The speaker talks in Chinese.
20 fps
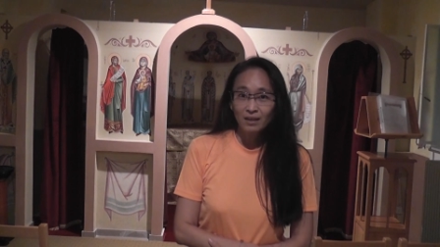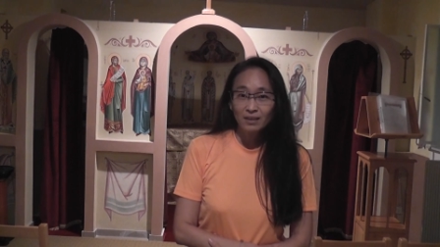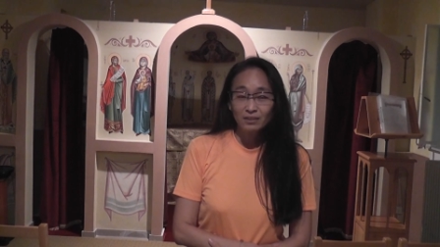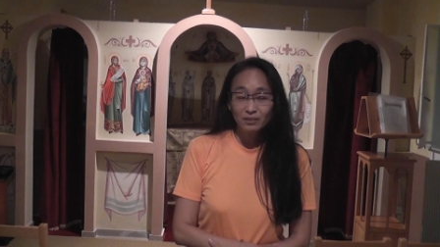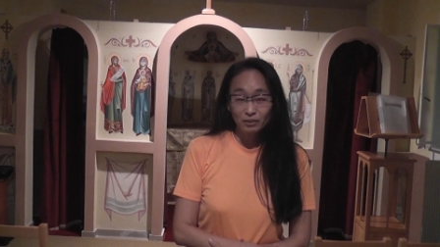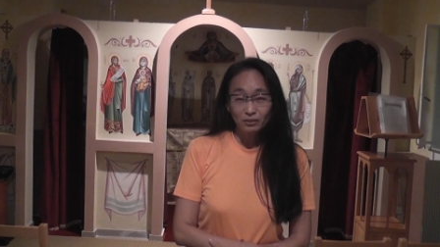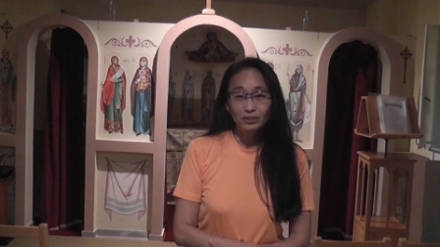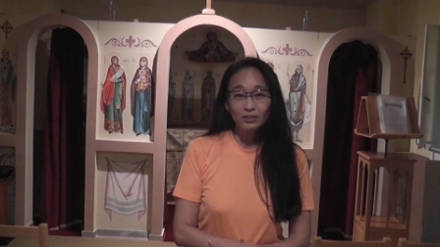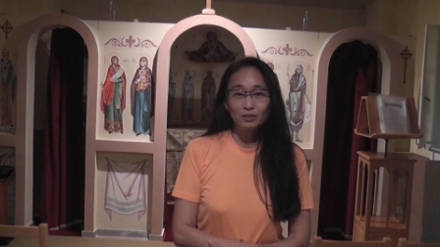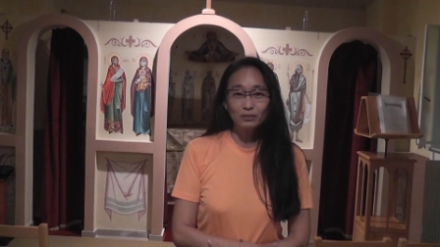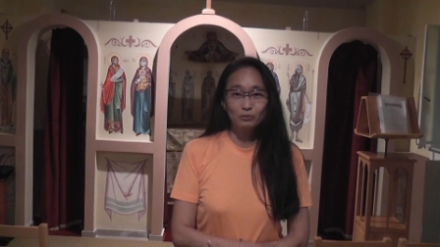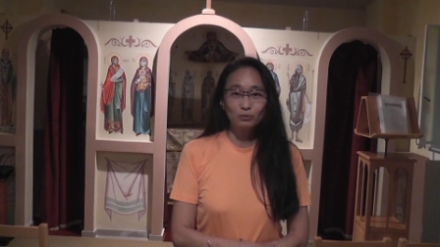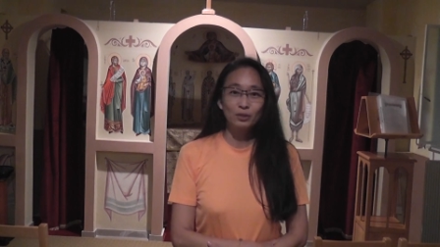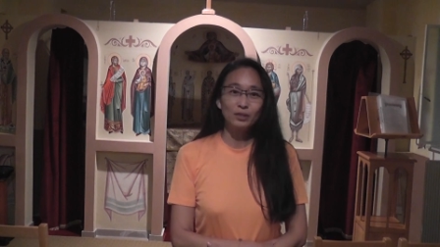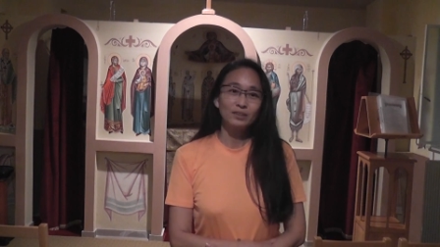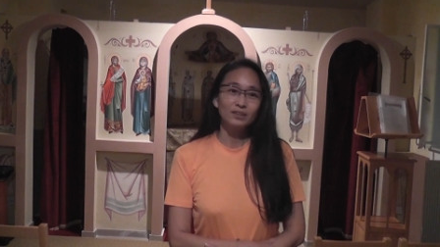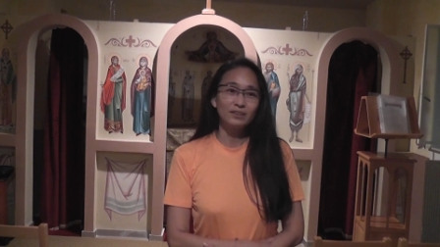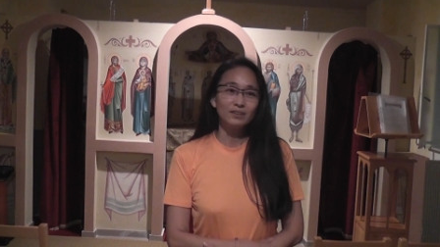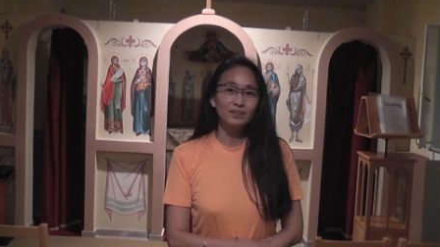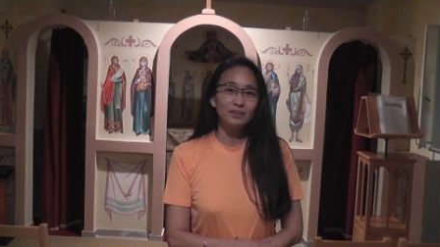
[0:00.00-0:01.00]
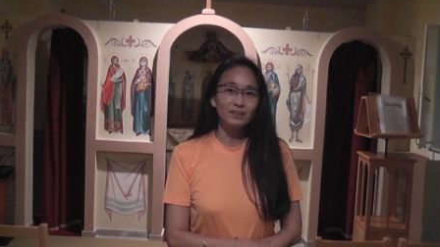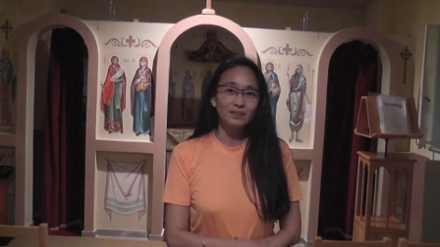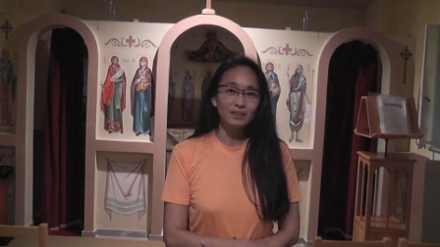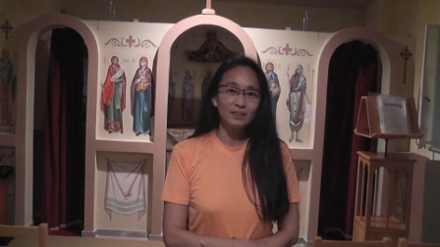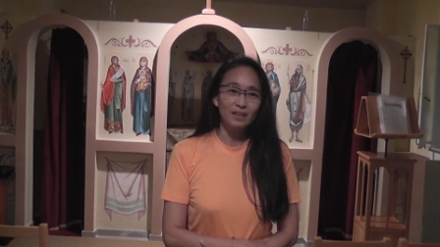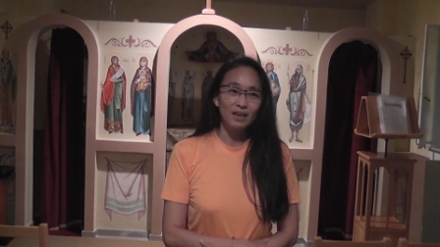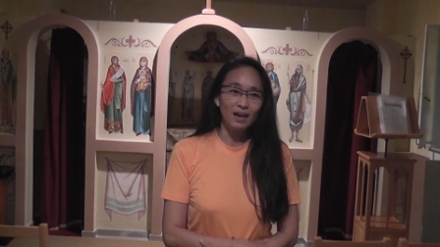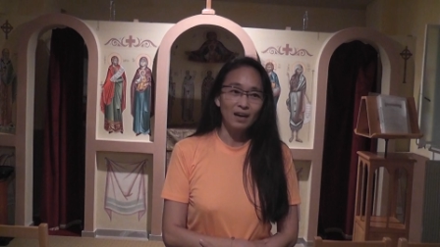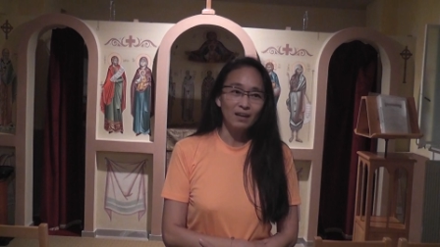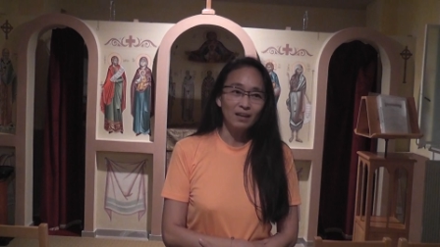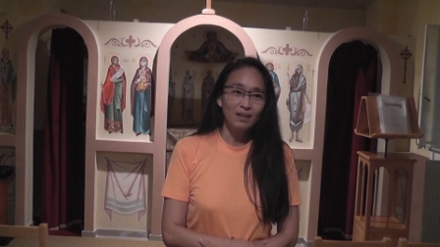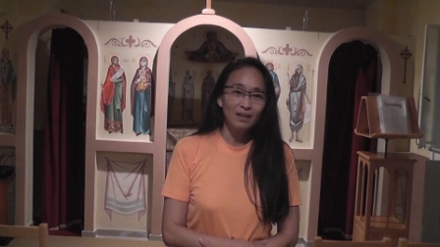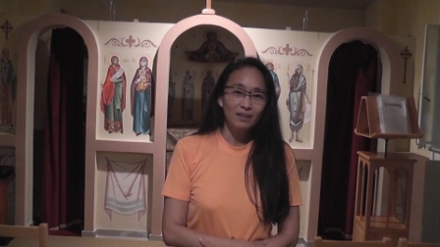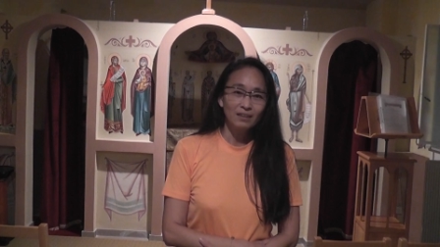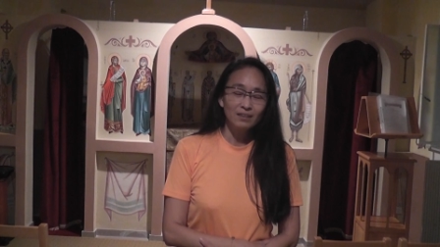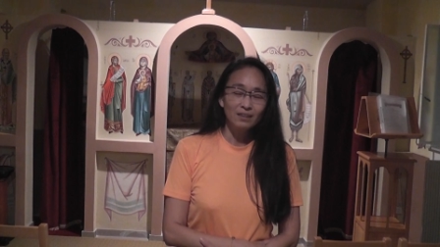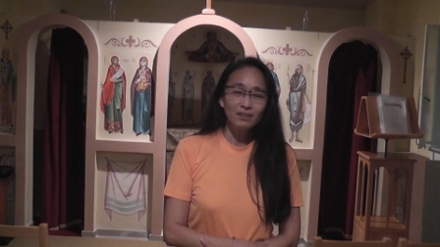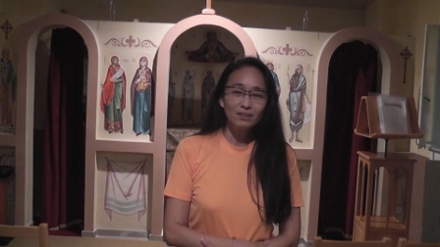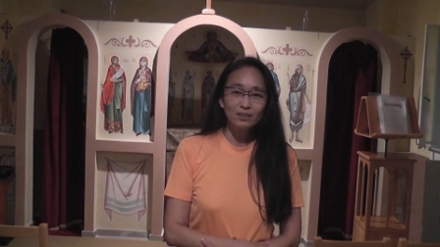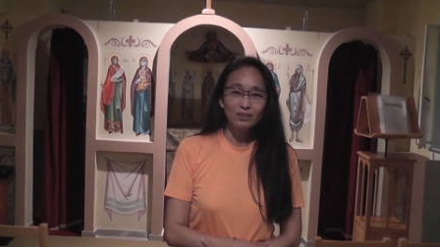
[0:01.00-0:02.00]
有时候确实是这样，
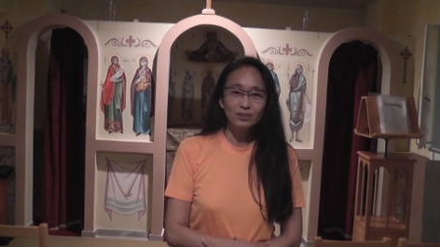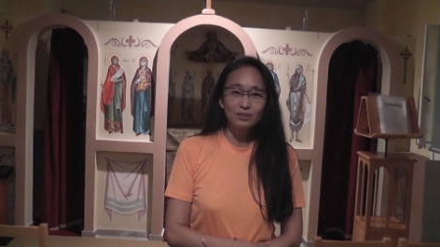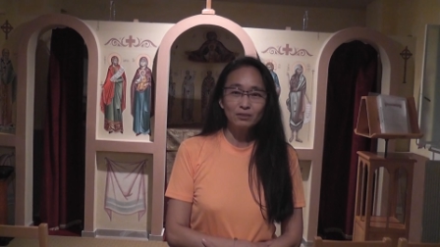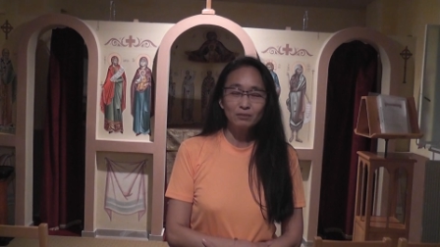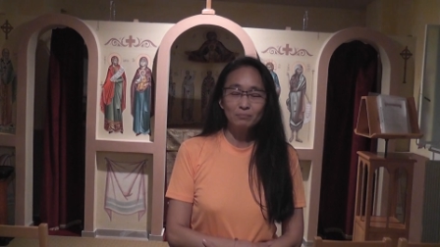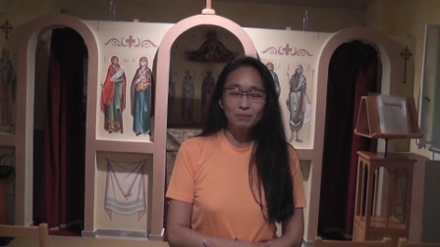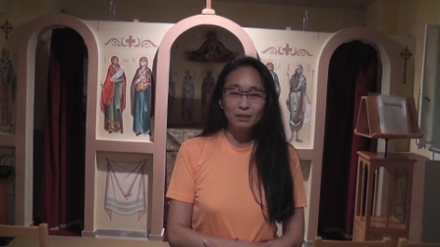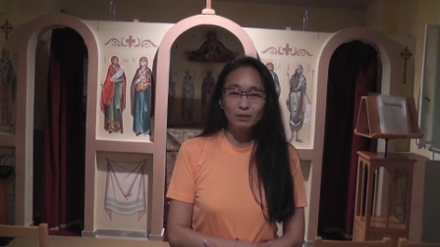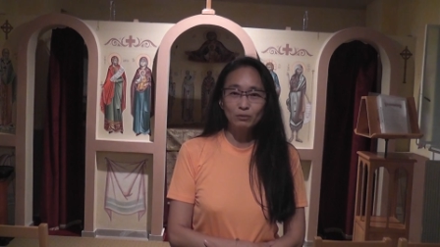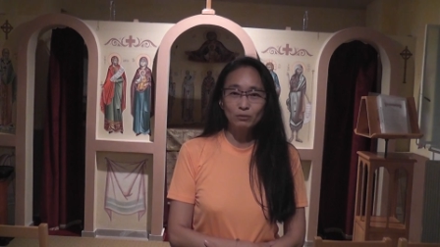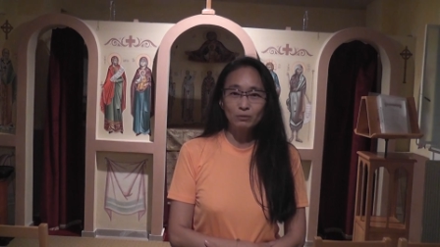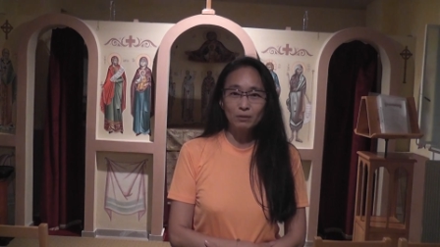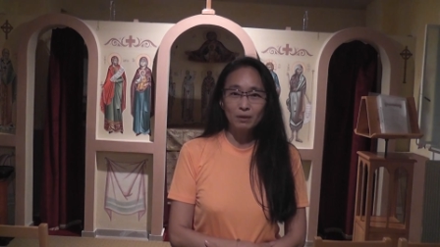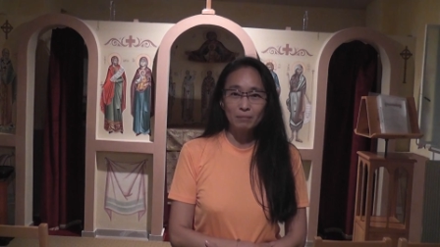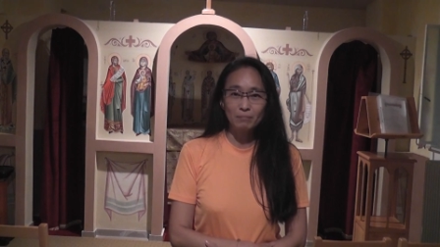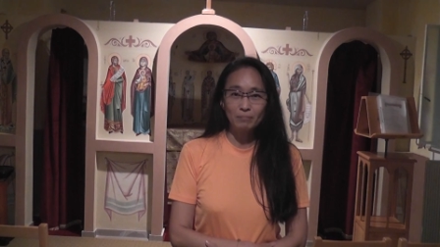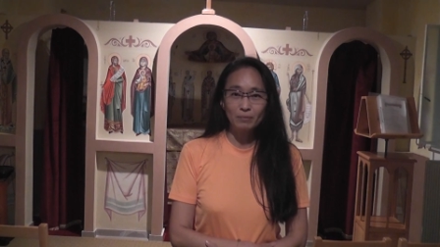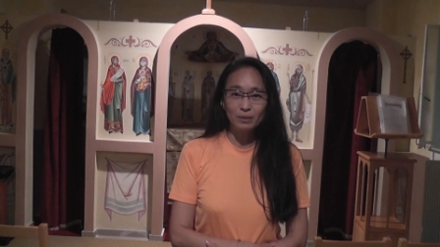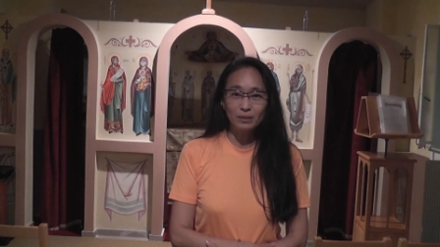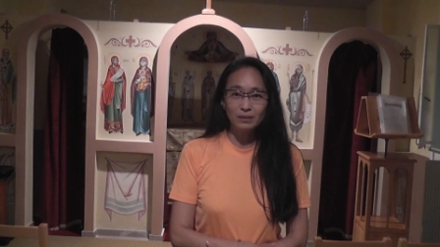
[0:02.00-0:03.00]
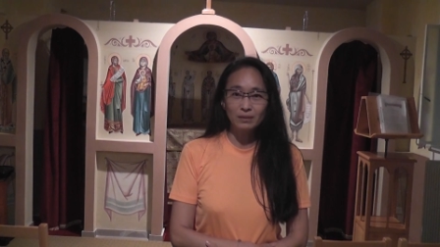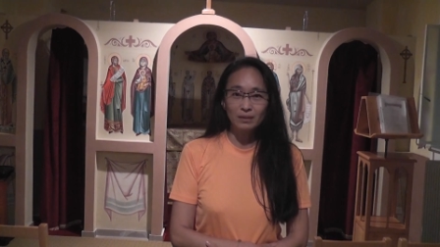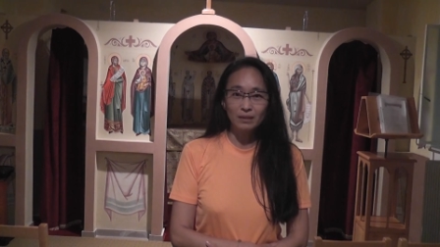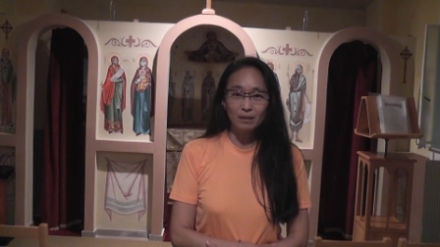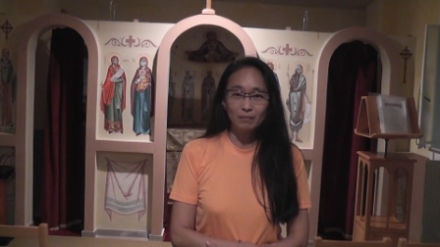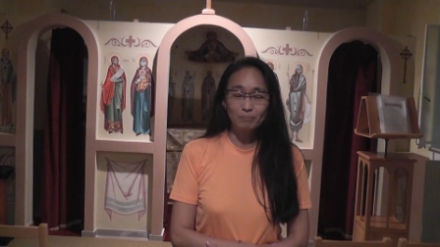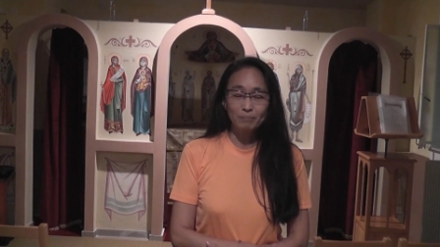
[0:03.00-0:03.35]
但有时候没做完也不会怎样，